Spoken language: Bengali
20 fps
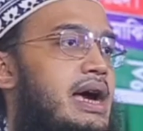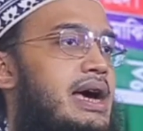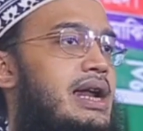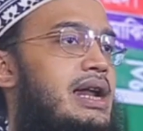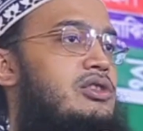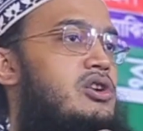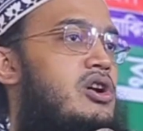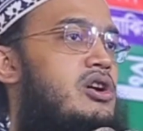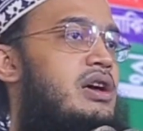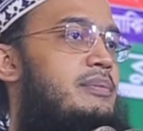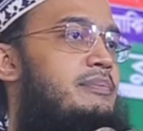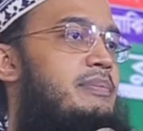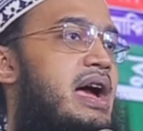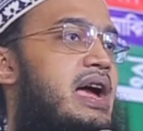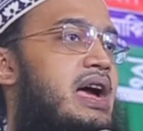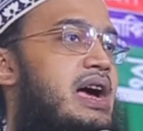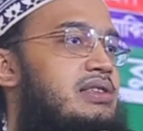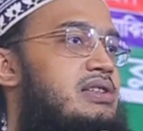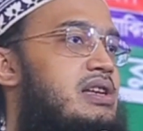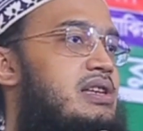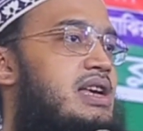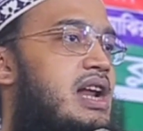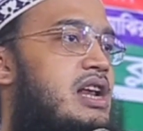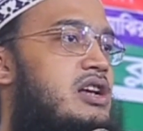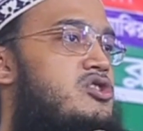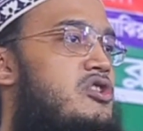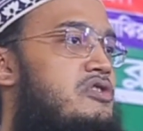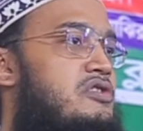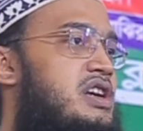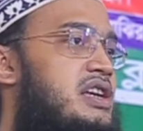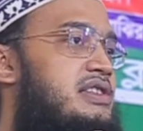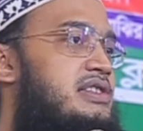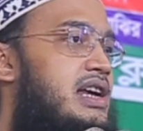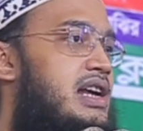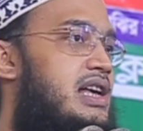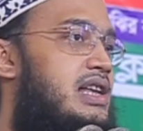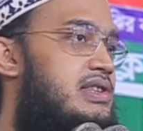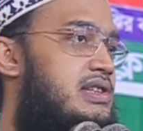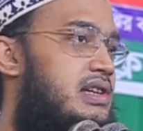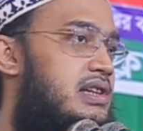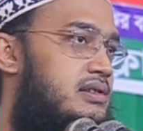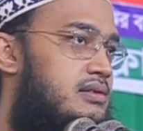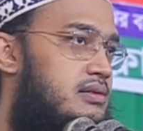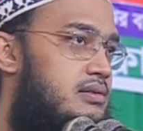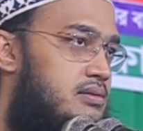এখানে তো অনেক ভাই আছেন যারা সংসার চালাচ্ছেন